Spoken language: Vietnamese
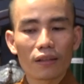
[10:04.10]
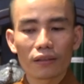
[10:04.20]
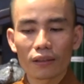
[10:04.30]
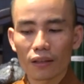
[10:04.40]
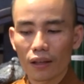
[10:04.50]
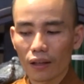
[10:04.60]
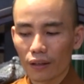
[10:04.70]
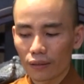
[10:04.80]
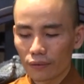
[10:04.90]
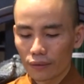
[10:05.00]
Tức
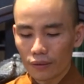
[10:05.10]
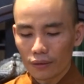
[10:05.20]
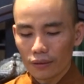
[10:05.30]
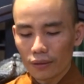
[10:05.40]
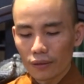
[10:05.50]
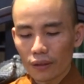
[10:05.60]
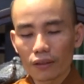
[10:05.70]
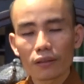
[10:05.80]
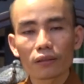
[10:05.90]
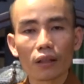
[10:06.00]
là Ta
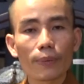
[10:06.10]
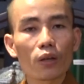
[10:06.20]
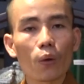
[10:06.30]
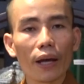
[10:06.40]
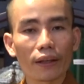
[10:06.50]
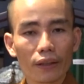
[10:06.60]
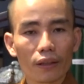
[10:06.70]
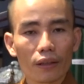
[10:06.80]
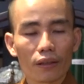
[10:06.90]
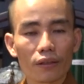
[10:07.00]
nương tựa bên ngoài
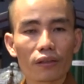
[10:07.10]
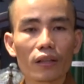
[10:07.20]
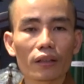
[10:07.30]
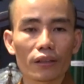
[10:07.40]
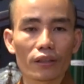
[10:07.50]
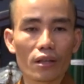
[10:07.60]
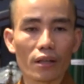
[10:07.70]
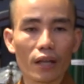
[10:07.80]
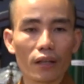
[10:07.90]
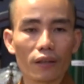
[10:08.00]
kia như là người
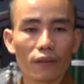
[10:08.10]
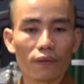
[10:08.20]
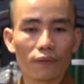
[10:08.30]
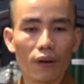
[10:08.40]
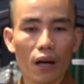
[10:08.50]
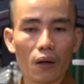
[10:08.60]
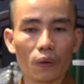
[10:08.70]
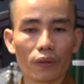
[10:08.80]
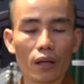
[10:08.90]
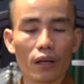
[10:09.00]
đời ấy,
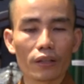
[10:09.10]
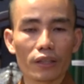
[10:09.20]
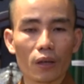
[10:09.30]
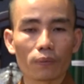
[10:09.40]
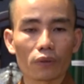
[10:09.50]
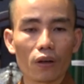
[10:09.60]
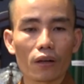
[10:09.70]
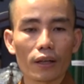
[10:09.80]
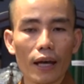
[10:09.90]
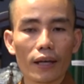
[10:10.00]
vào vợ chồng
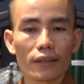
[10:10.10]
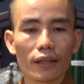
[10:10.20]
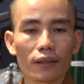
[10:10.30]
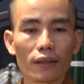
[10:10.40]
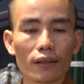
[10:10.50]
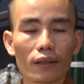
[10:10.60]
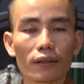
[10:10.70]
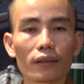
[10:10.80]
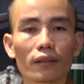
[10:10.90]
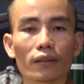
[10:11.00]
con cái, danh
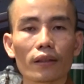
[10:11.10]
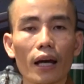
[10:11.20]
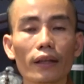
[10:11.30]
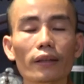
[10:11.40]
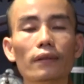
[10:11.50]
lợi tình ái.